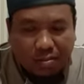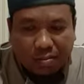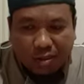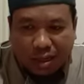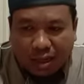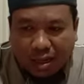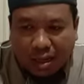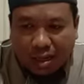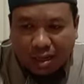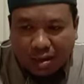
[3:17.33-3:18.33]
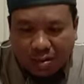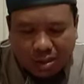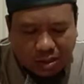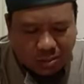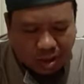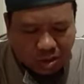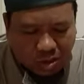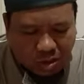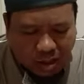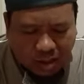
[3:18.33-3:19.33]
mengingkari kewajiban
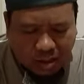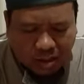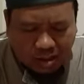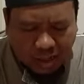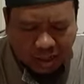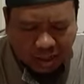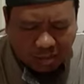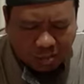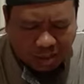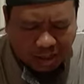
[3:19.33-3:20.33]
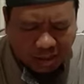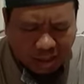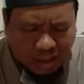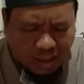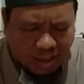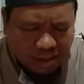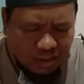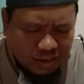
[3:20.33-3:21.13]
sholat, zakat, puasa dan haji,